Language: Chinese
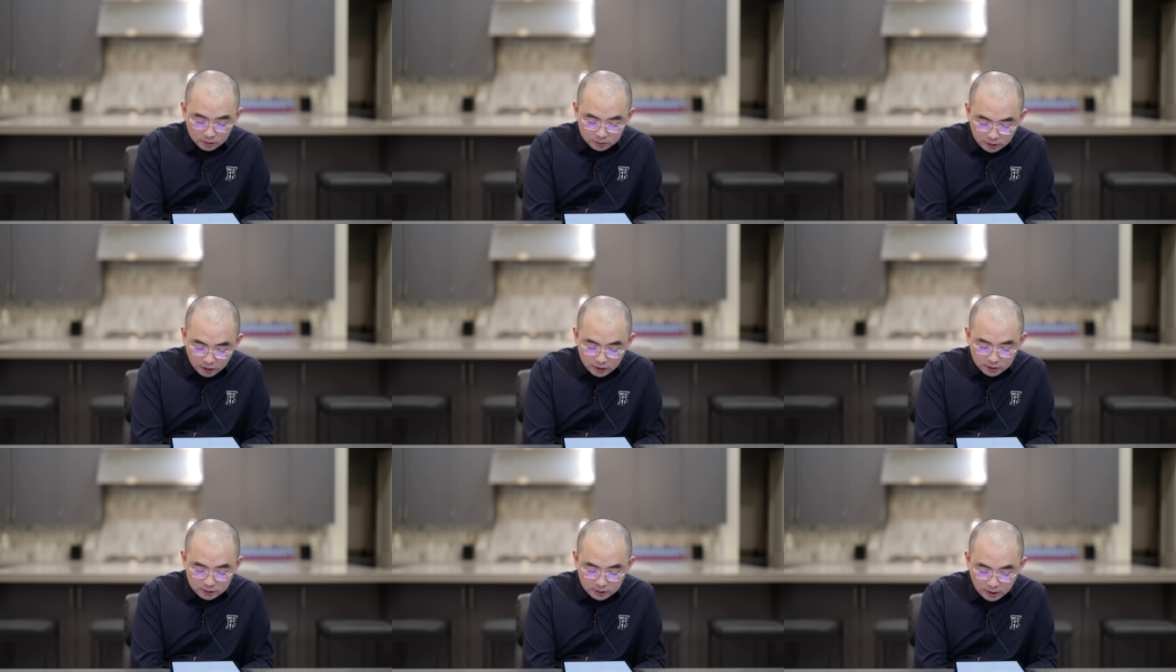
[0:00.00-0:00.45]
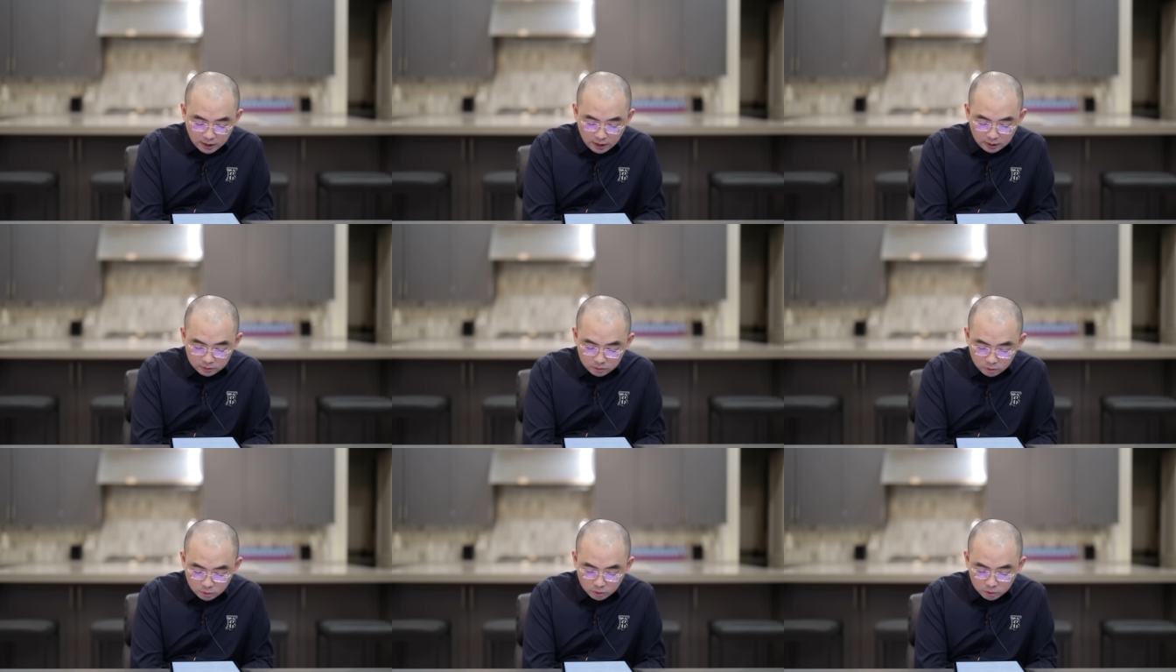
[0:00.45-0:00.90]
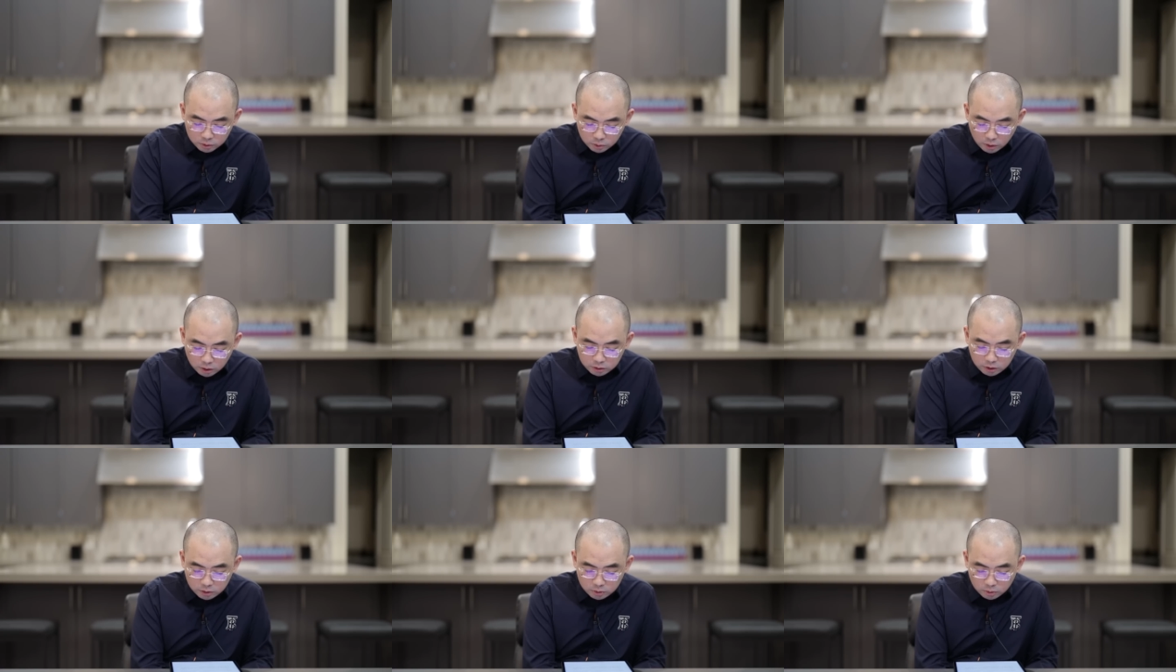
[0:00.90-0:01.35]
这些就是
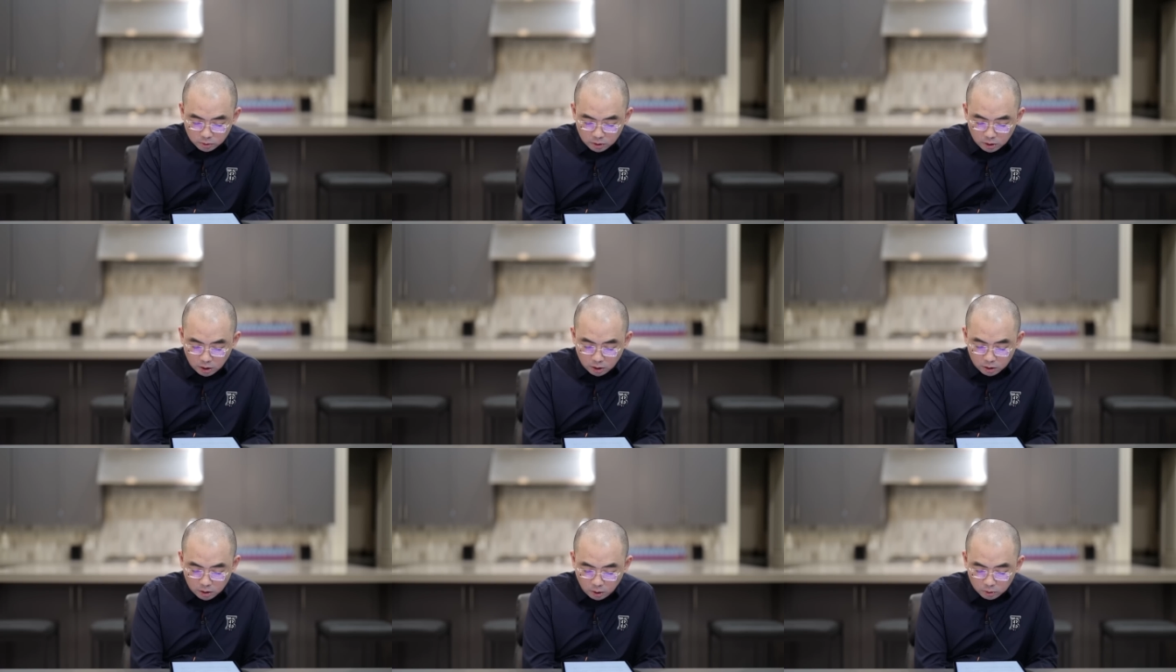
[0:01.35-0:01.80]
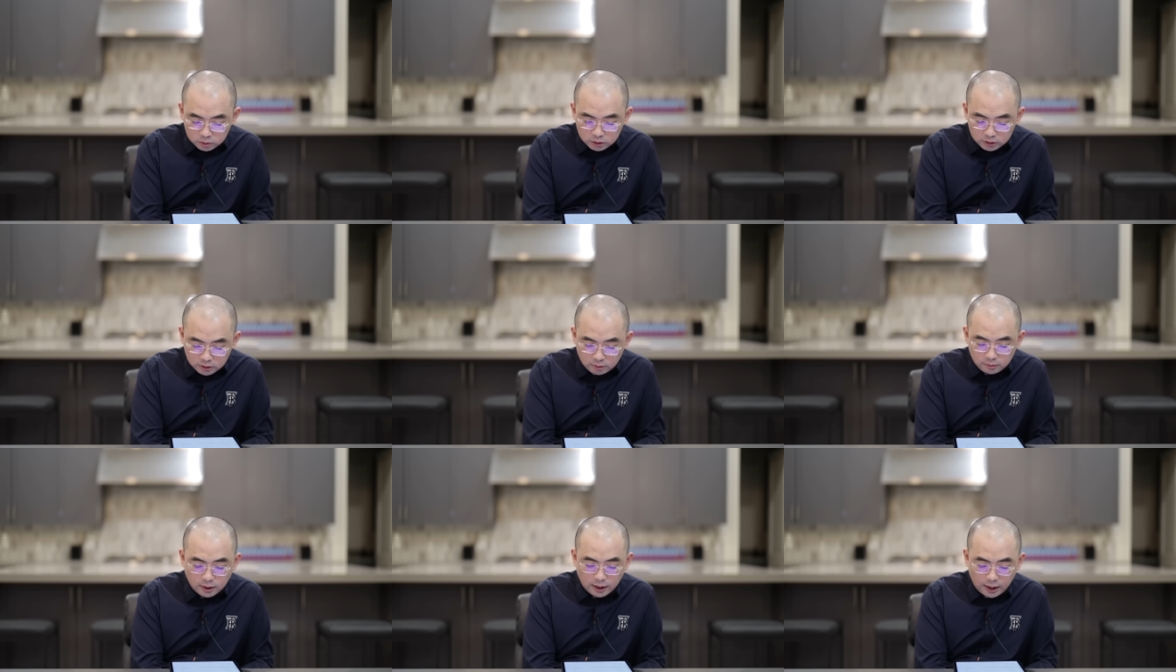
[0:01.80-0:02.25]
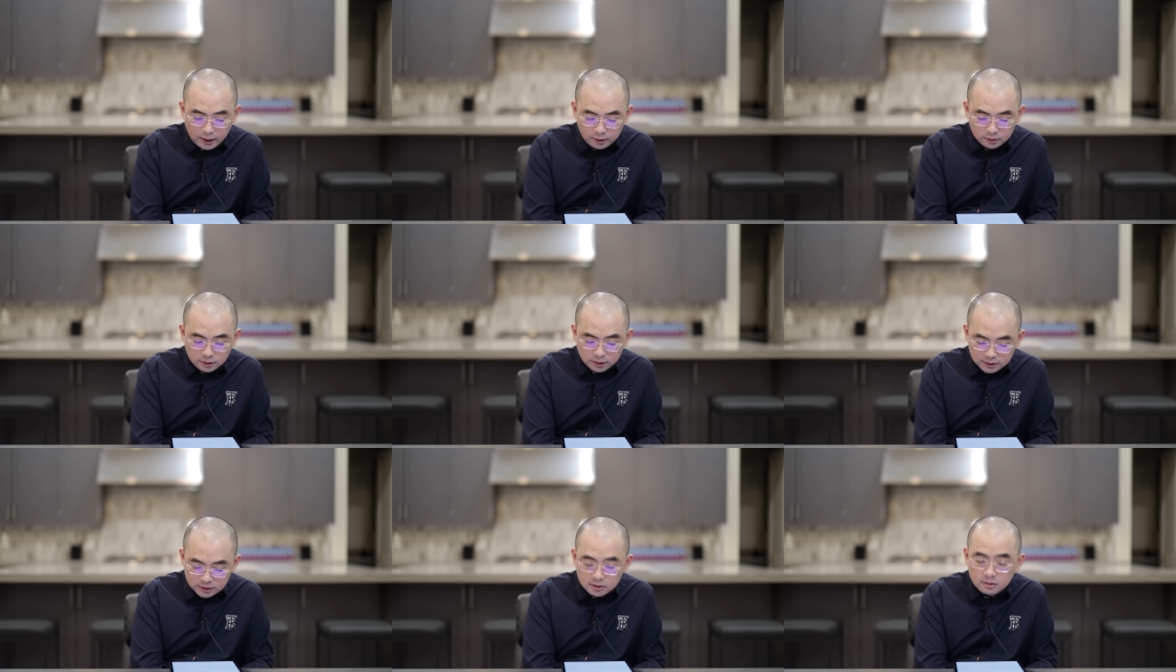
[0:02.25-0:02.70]
说，这种高高级人才
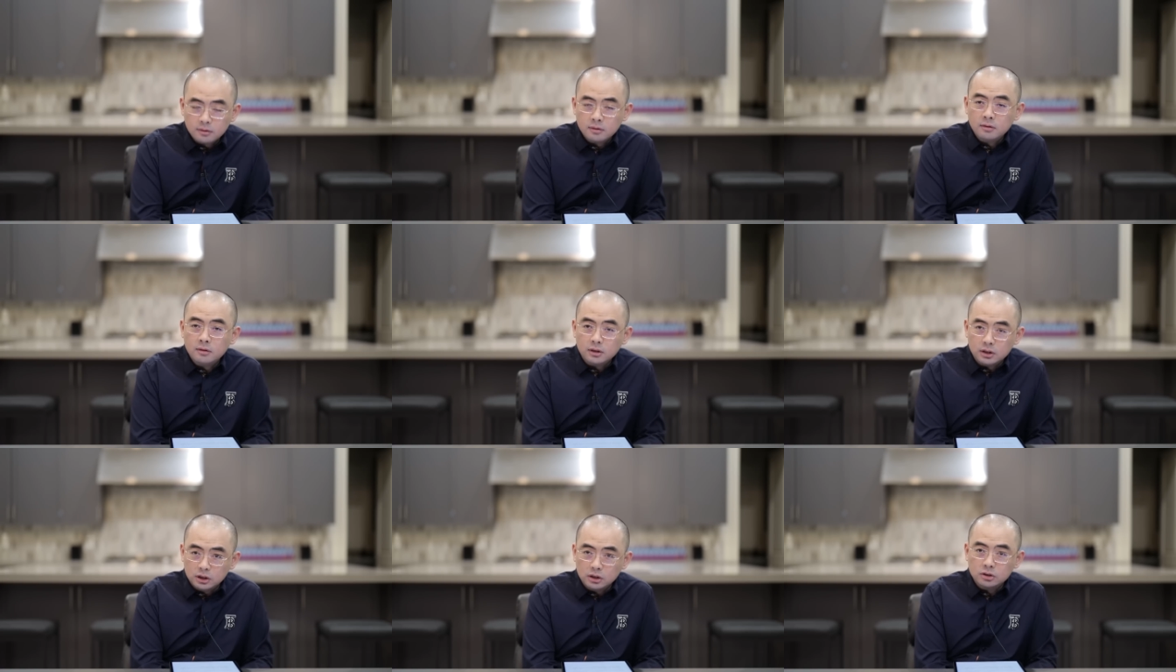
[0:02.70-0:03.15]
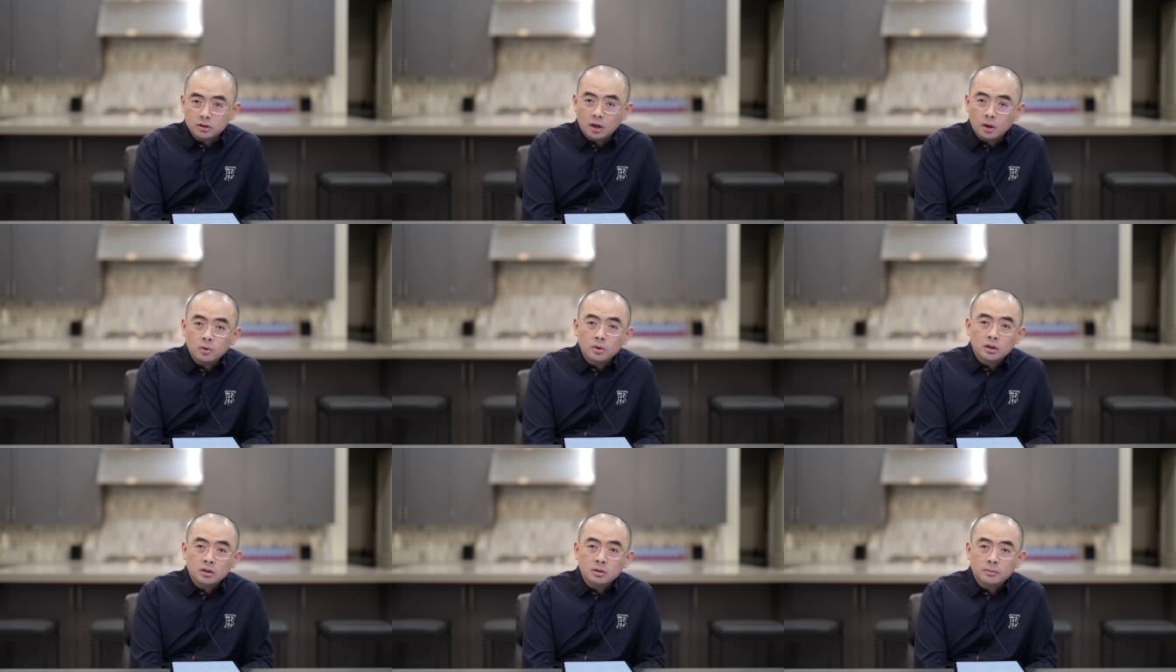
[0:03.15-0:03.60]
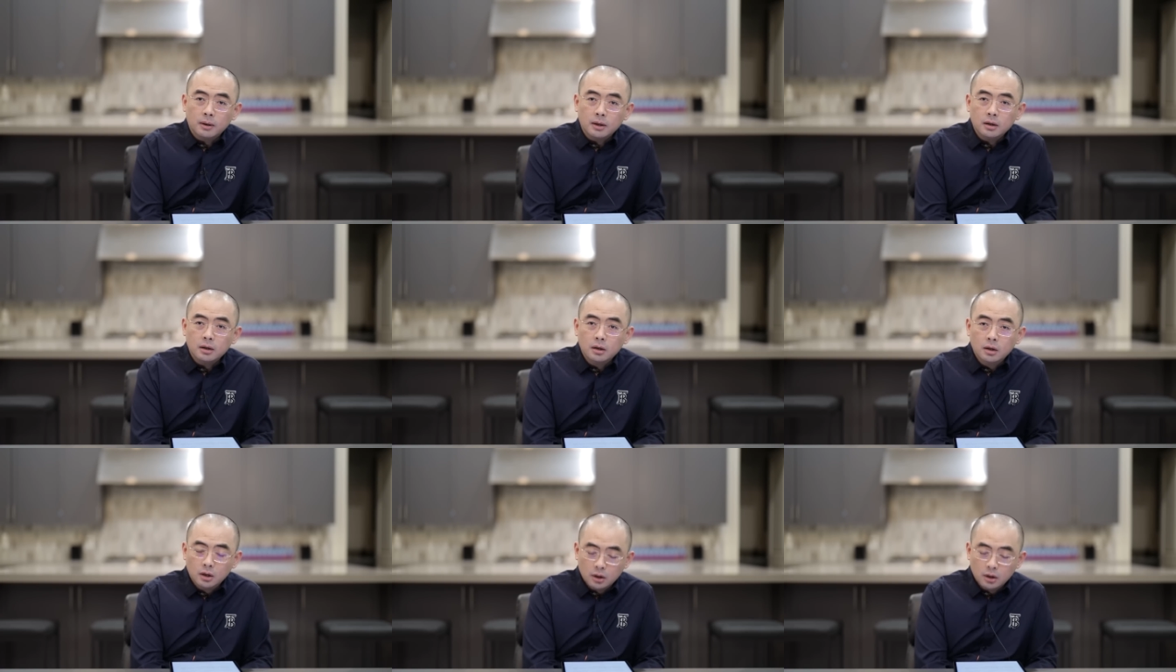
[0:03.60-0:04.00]
的薪资已经超过了日本，